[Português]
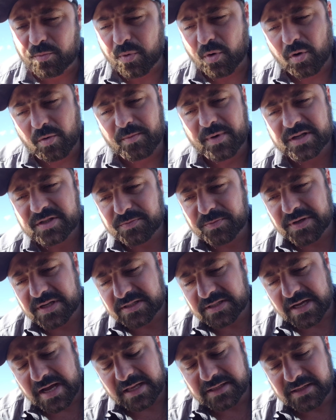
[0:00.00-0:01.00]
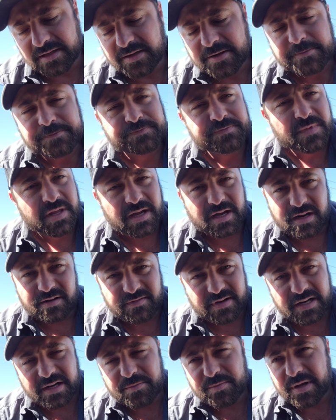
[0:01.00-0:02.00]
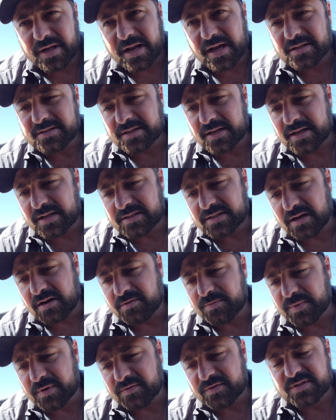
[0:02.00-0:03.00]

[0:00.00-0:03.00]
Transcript: um pouco mais pesada, ela vai liberar essa reserva para